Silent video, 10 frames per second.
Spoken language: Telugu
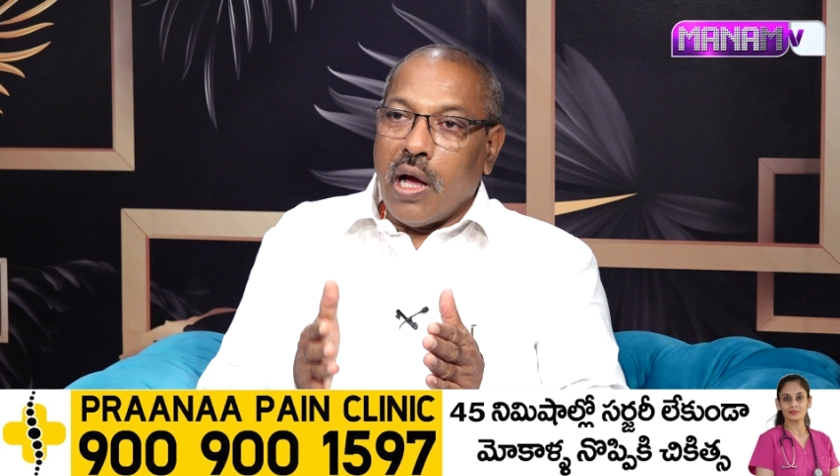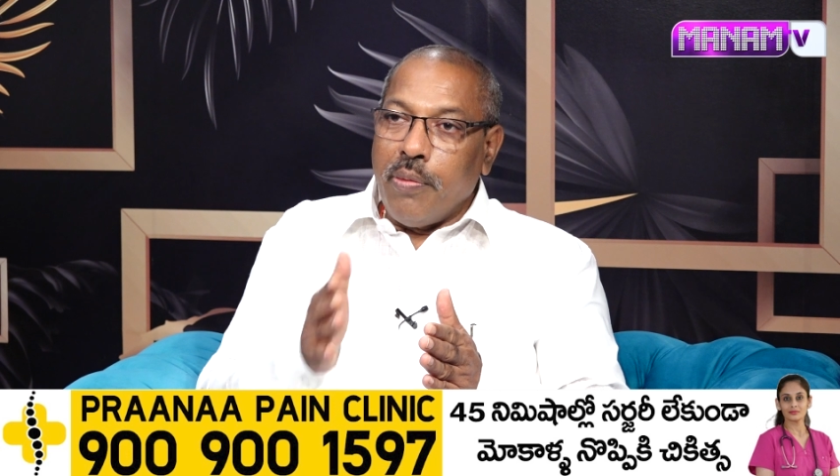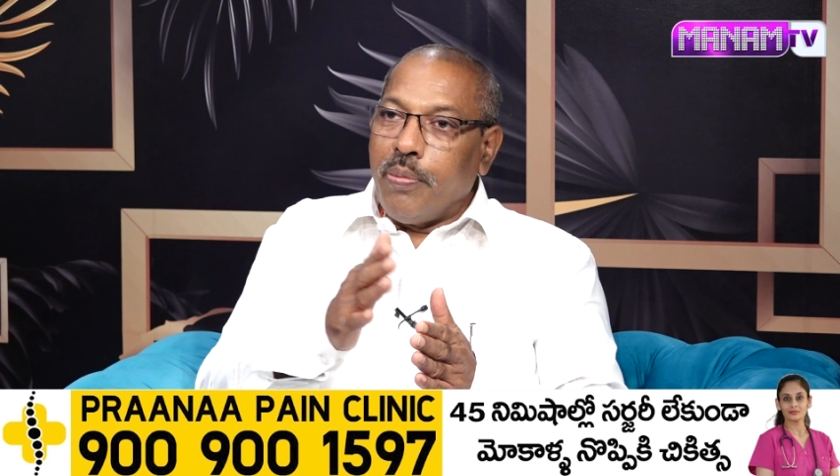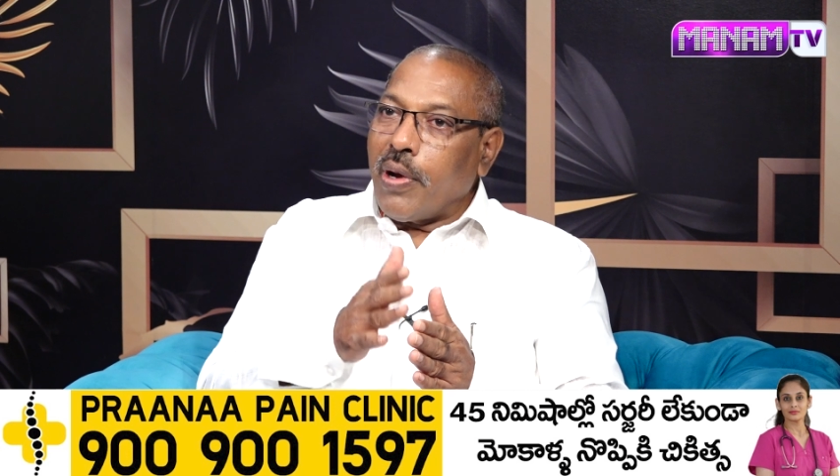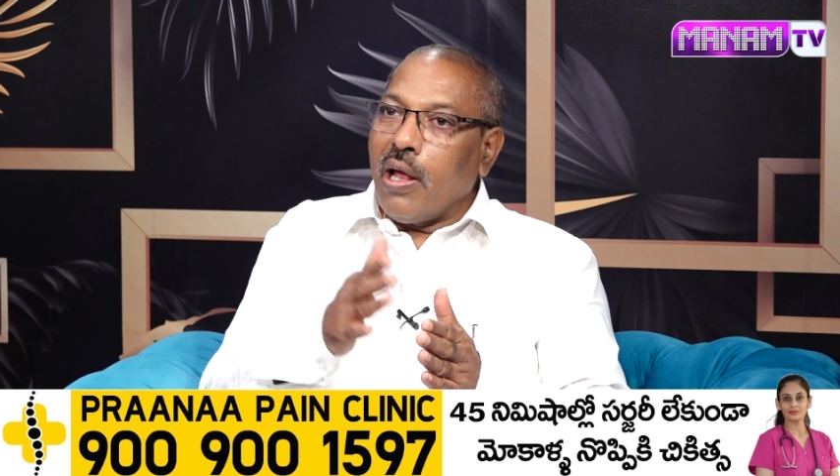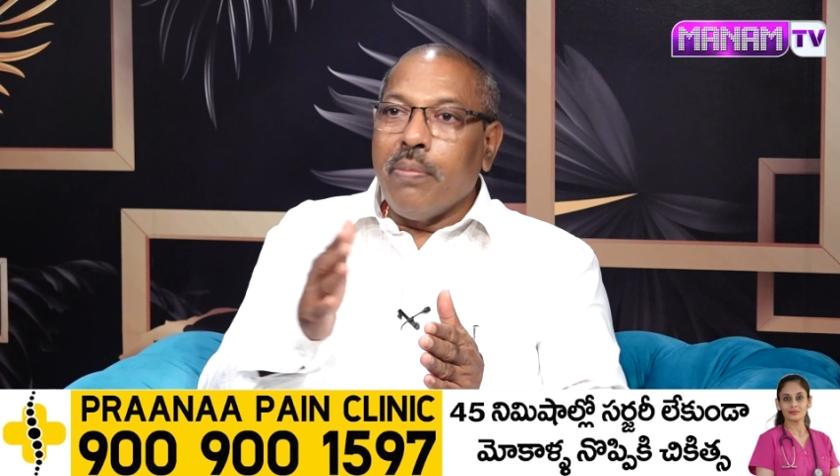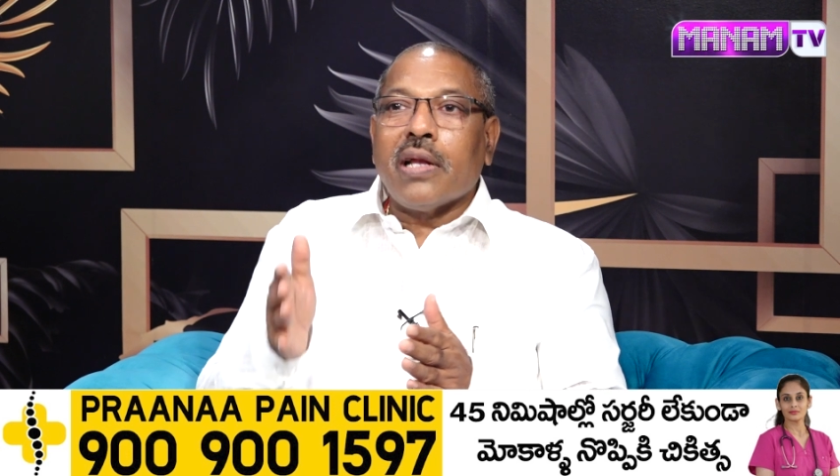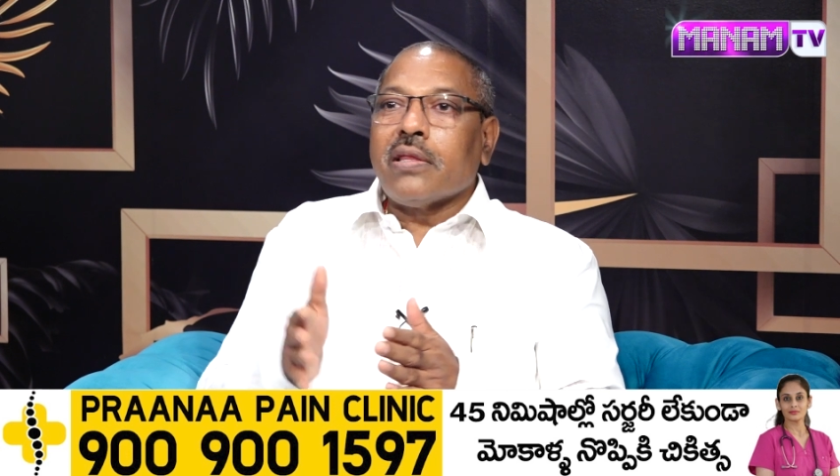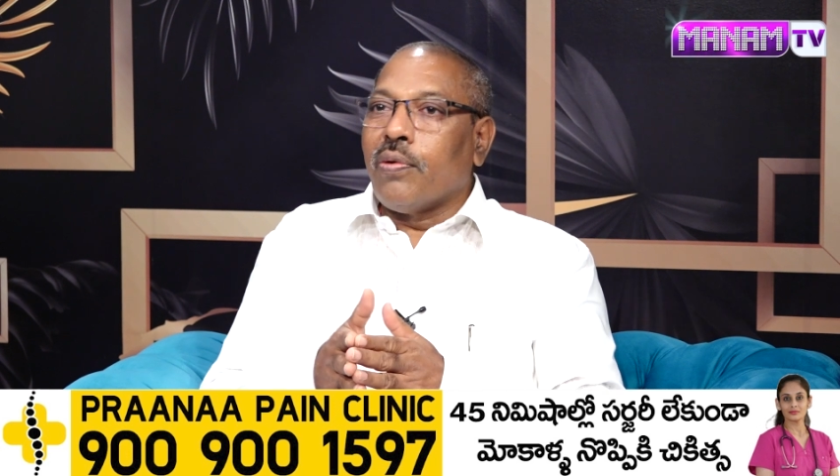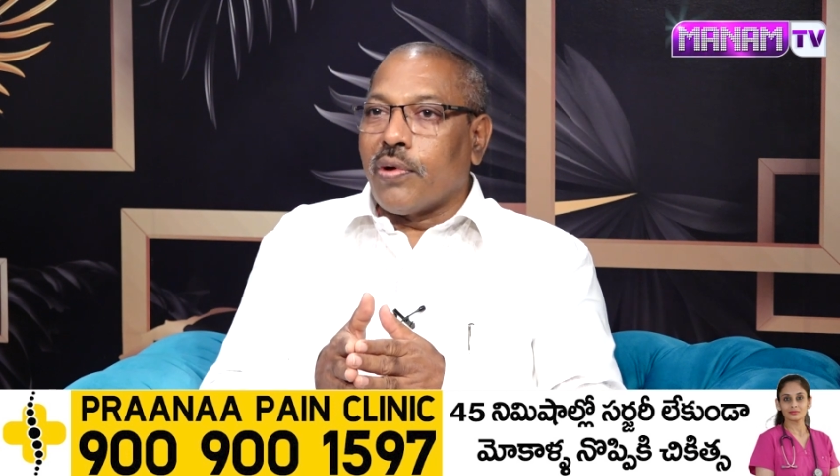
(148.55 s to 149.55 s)
అభిప్రాయాలు
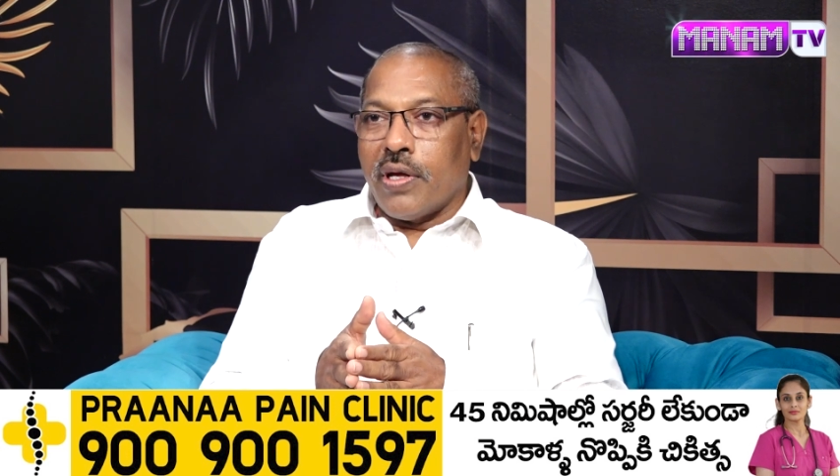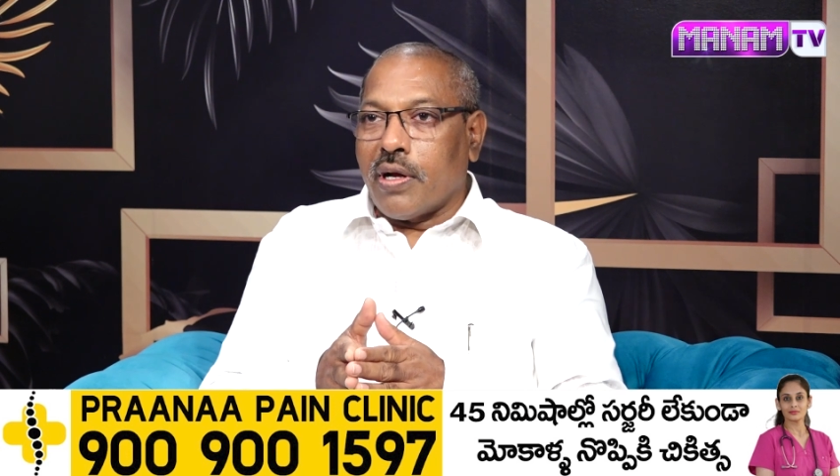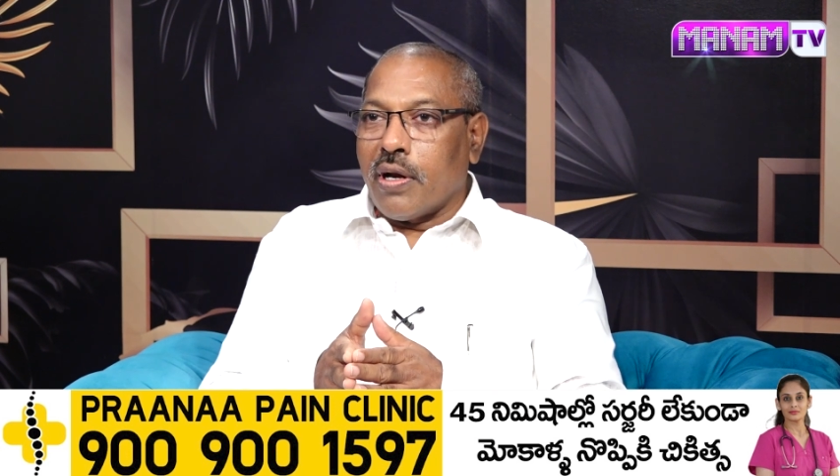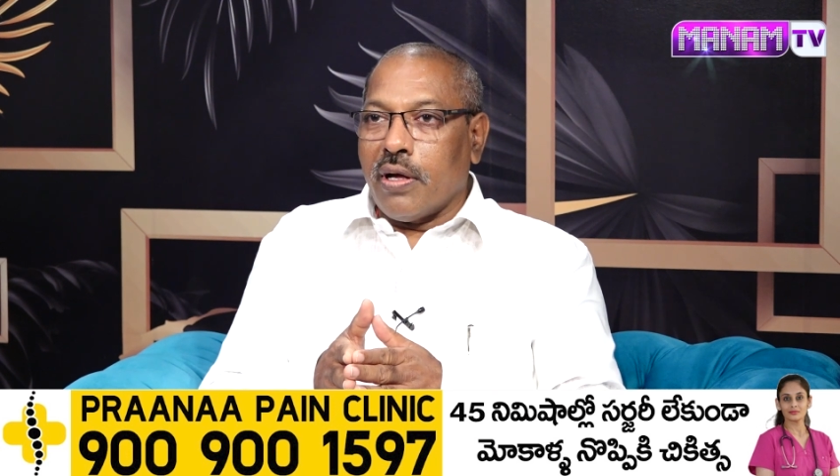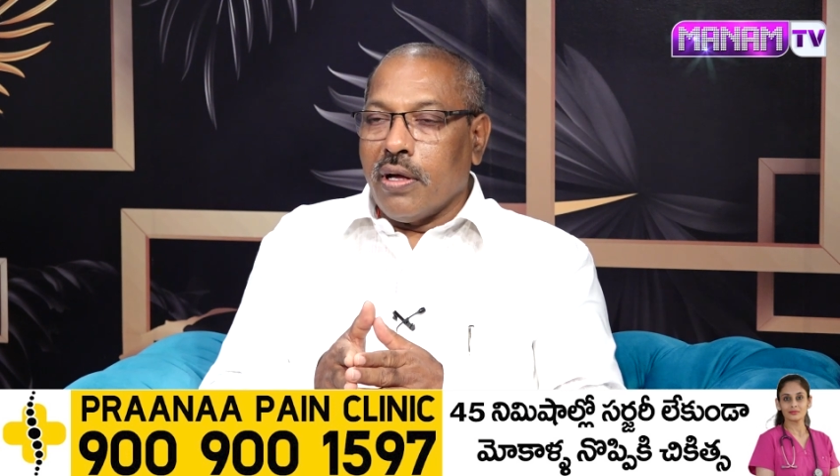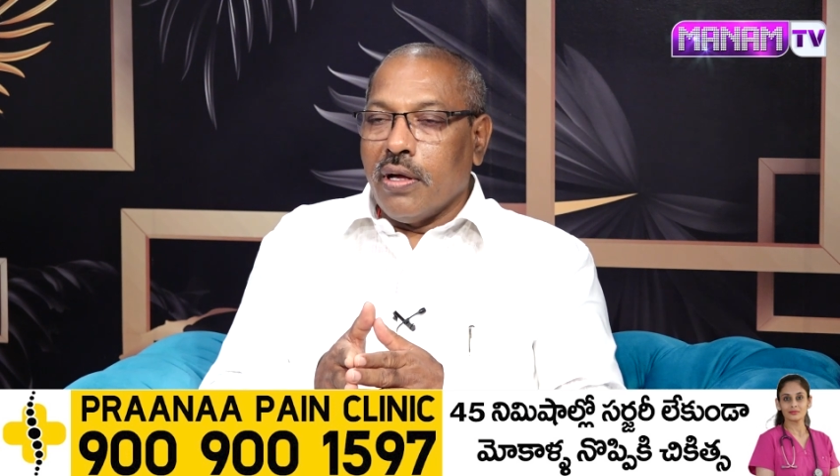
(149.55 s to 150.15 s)
మారుతూ ఉంటాయి ఇక్కడ